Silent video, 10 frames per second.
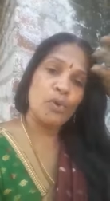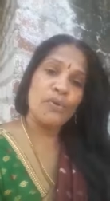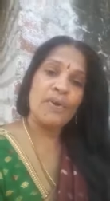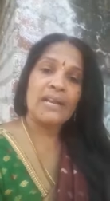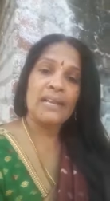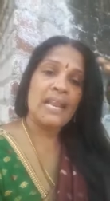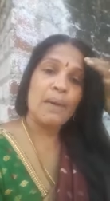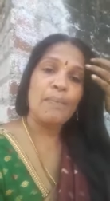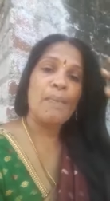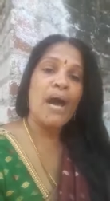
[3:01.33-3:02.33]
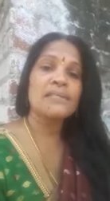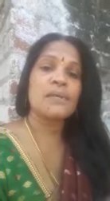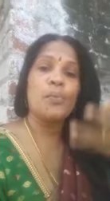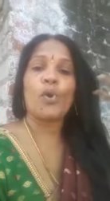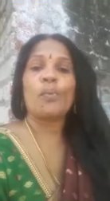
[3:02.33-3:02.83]
முடிவுகள் இல்லாமல்
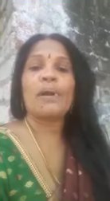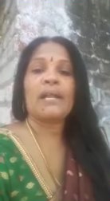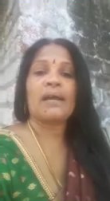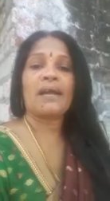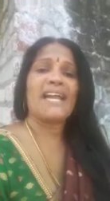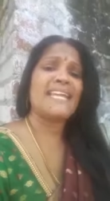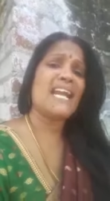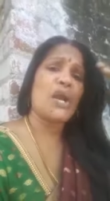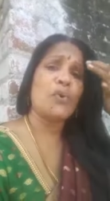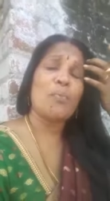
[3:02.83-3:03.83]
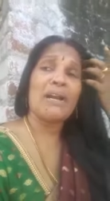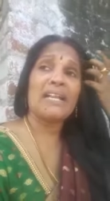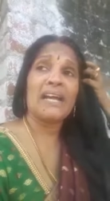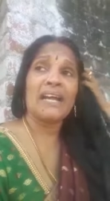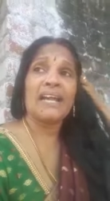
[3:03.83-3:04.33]
மாஸ்க் போட மாட்டாங்க கையை கழுவ
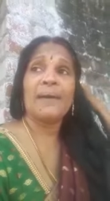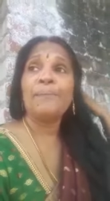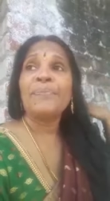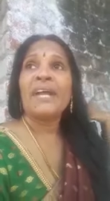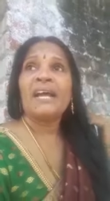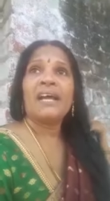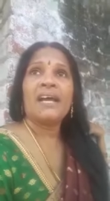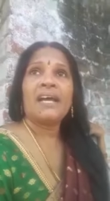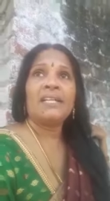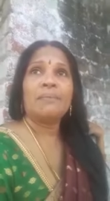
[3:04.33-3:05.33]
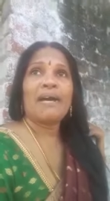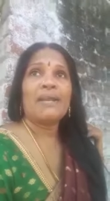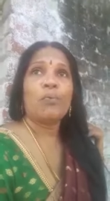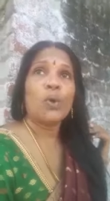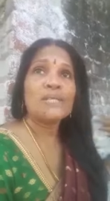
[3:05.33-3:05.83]
மாட்டாங்க அது
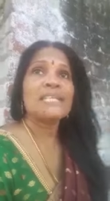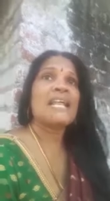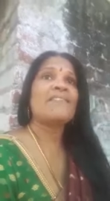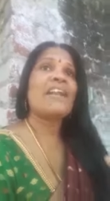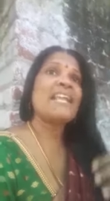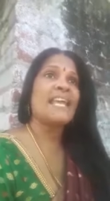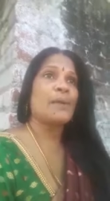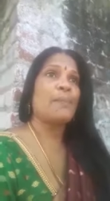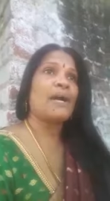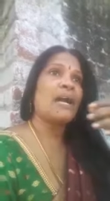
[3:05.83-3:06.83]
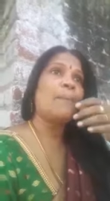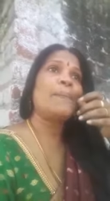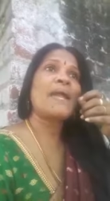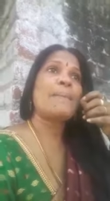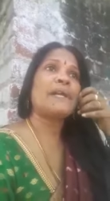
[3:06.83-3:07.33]
மாதிரி ஒரு சிலர் வெளியே இருப்பாங்க
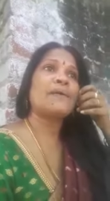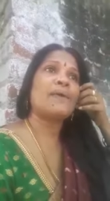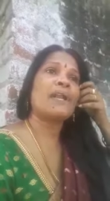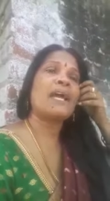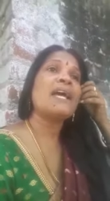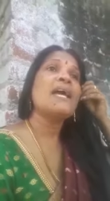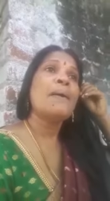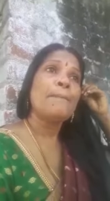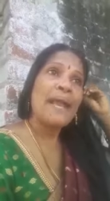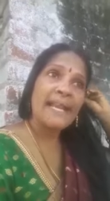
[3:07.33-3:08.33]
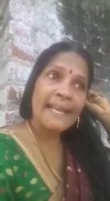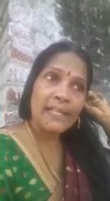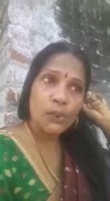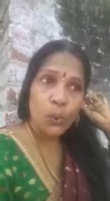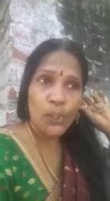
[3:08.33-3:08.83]
அப்படியாப்பட்டவங்களுக்கு
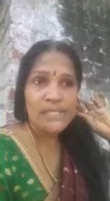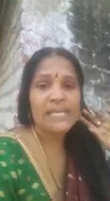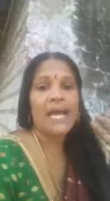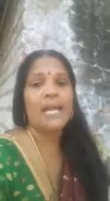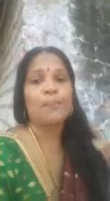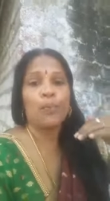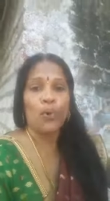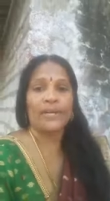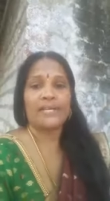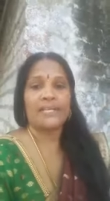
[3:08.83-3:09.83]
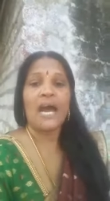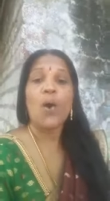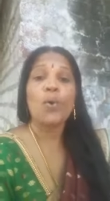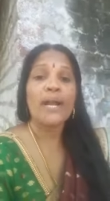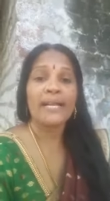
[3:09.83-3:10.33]
பெண்கள் துணிச்சலாய் போயிட்டு
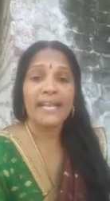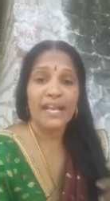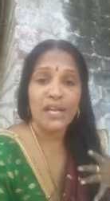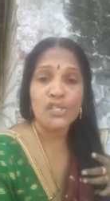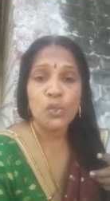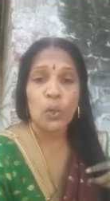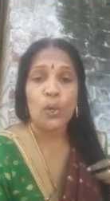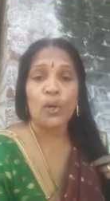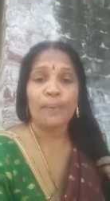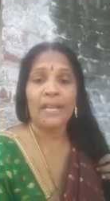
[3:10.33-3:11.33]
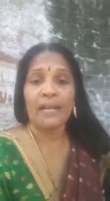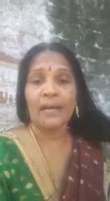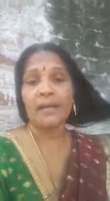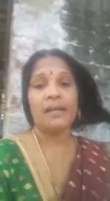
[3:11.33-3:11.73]
அவங்கக்கிட்ட என்ன சொல்லணும் அப்படின்னா